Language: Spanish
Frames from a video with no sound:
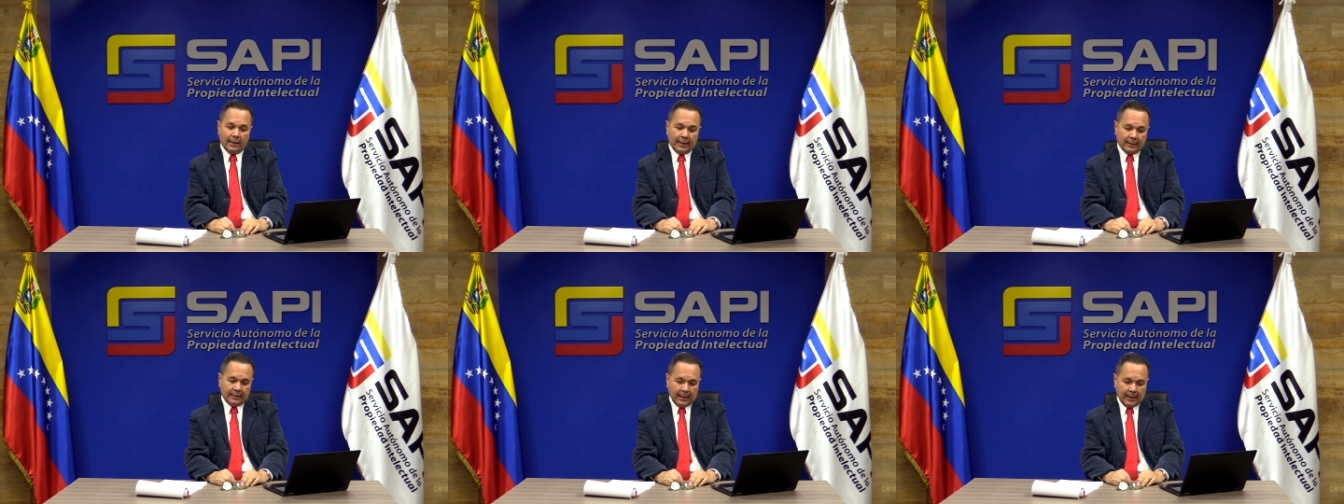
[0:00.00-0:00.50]
en
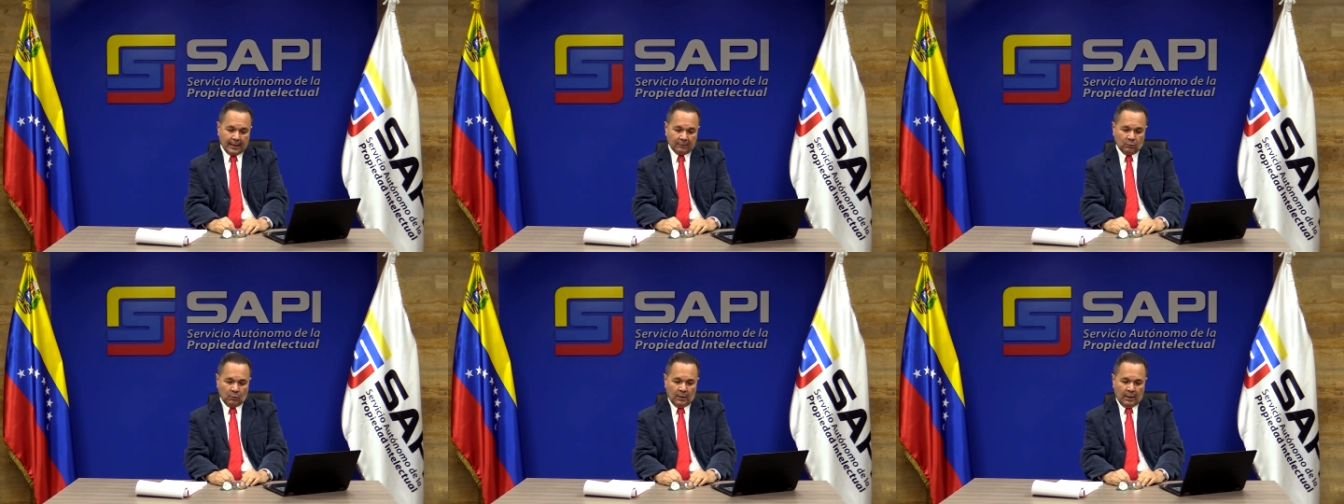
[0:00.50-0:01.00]
este
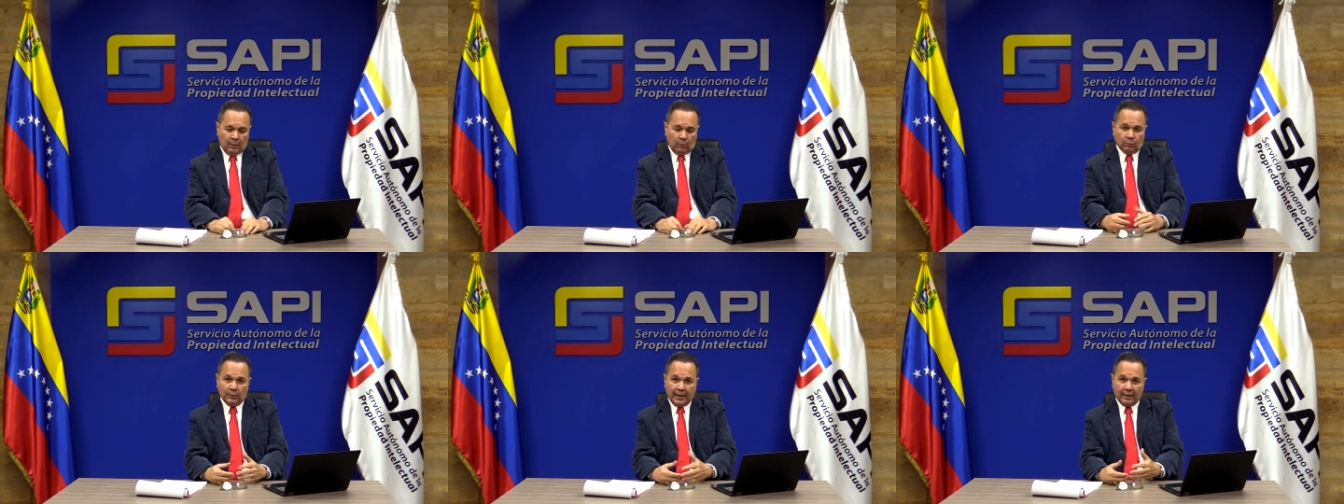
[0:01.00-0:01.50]
caso,
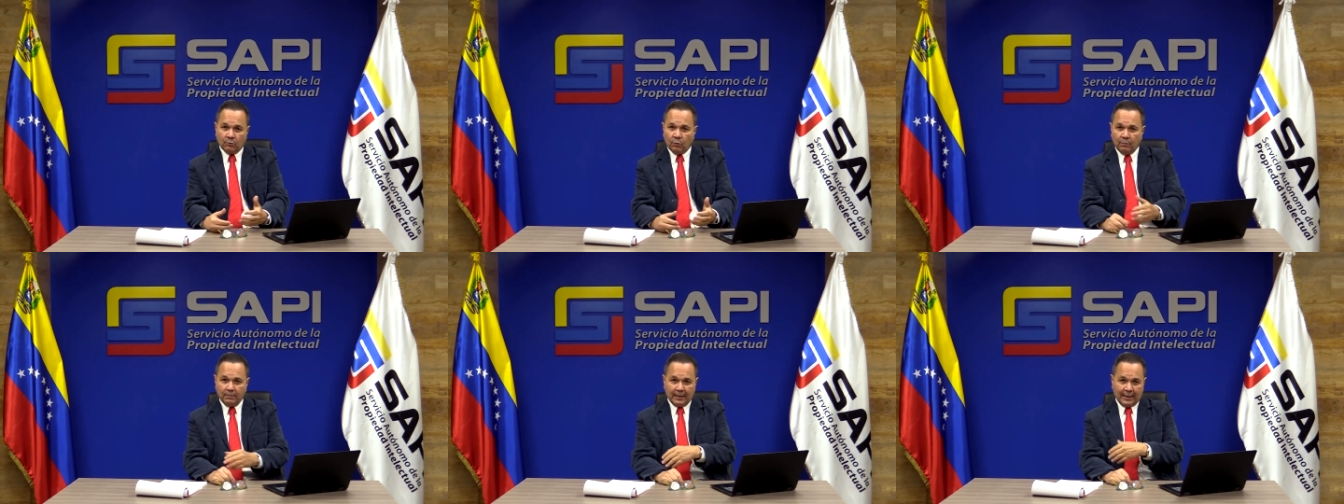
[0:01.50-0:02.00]
un
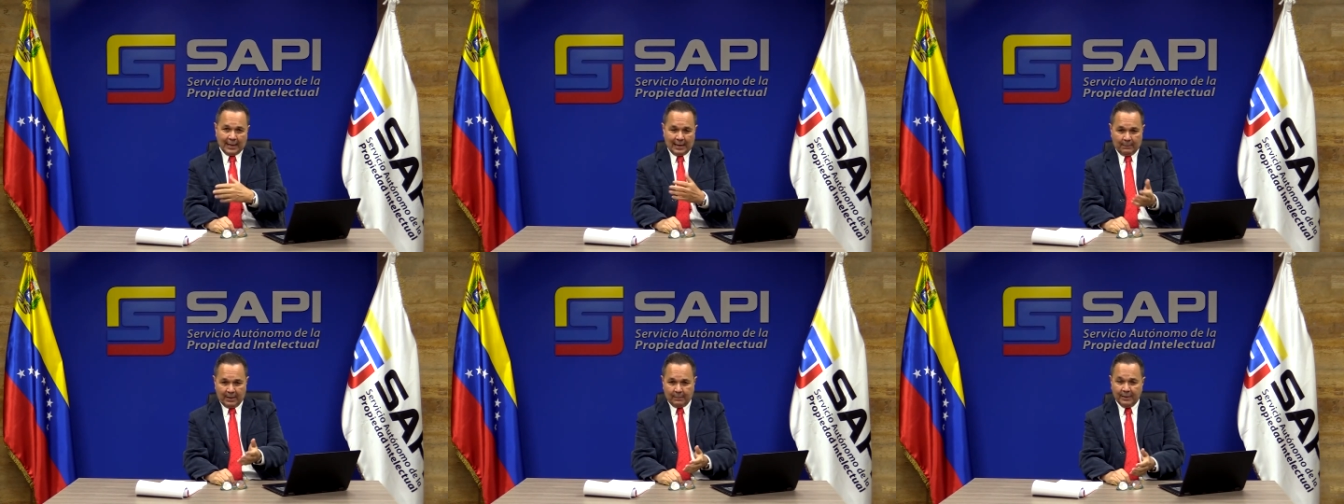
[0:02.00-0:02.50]
derecho que
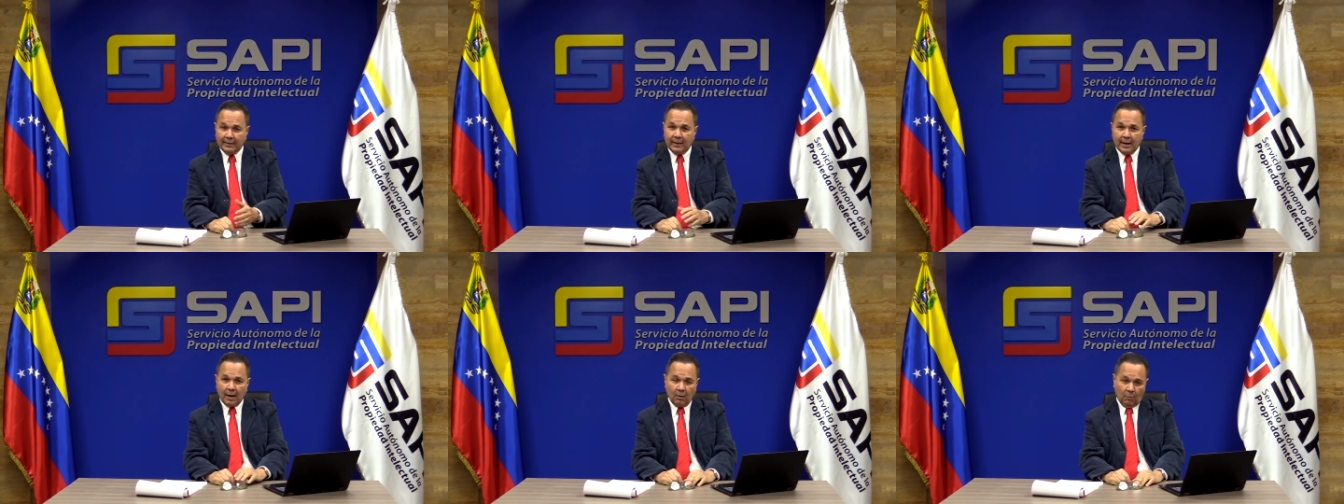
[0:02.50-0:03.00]
le
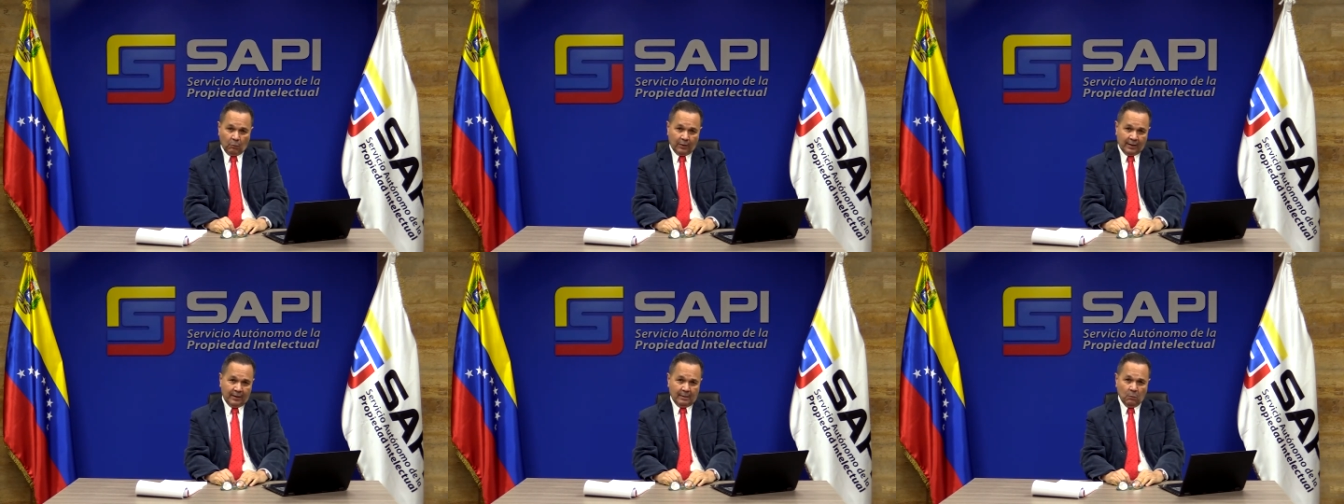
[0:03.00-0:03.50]
permitirá, como
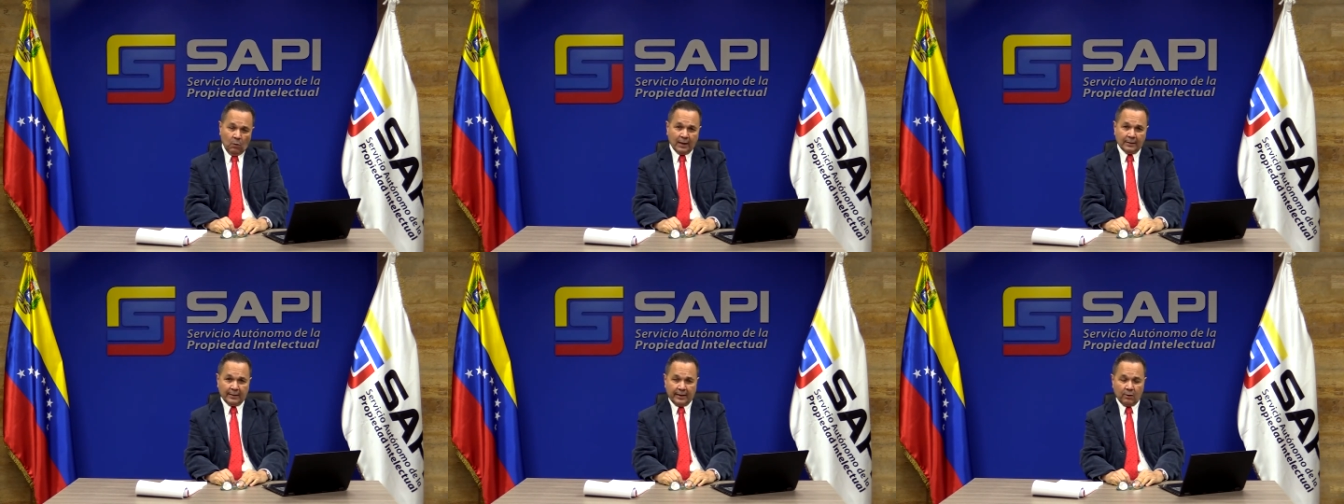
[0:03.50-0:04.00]
dijimos
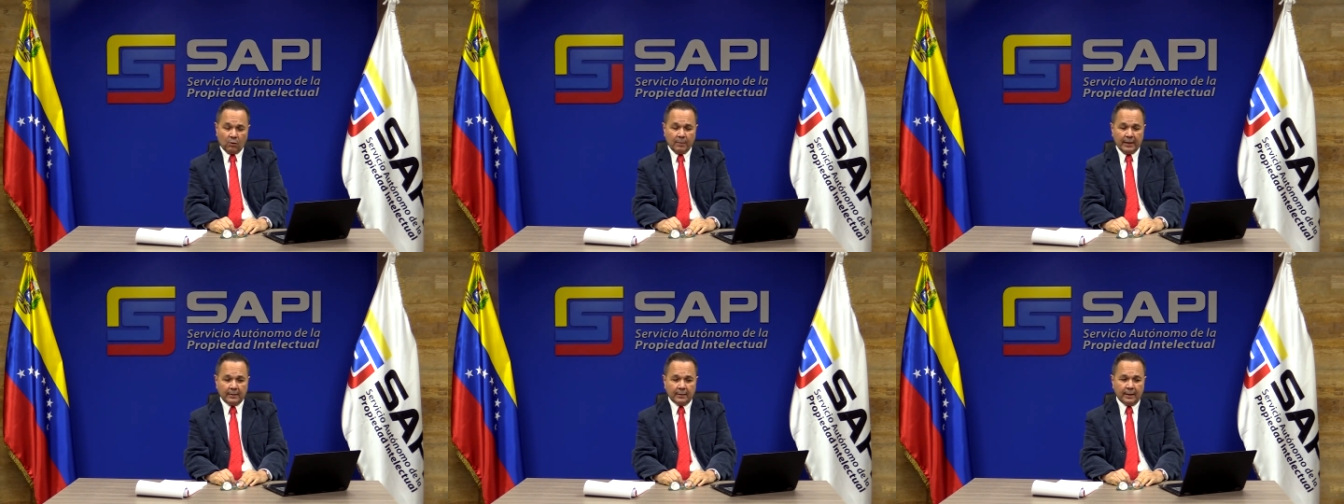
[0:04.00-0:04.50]

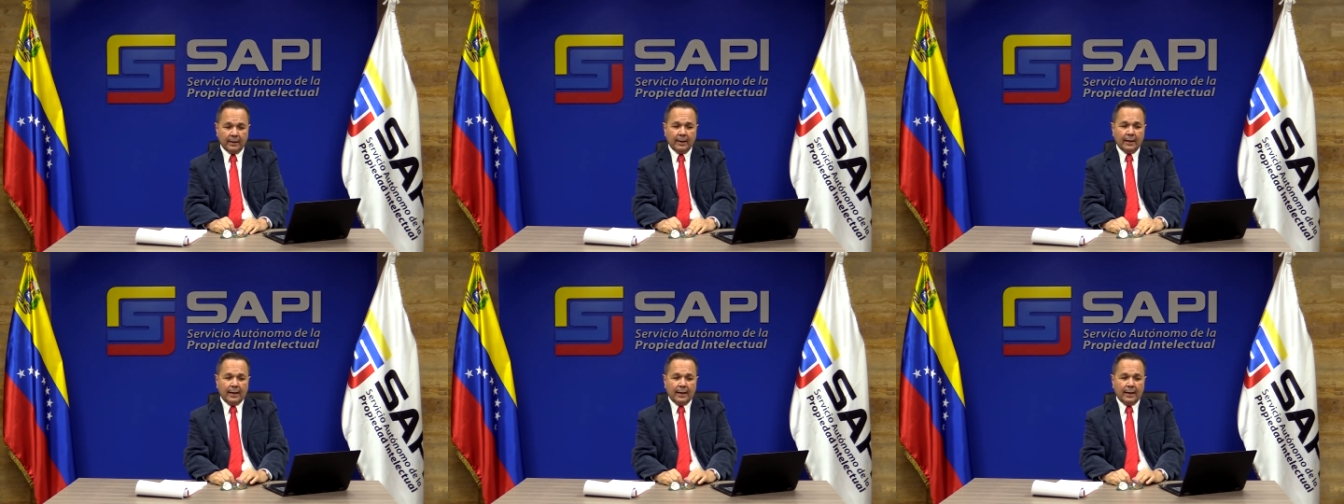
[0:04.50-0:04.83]
anteriormente,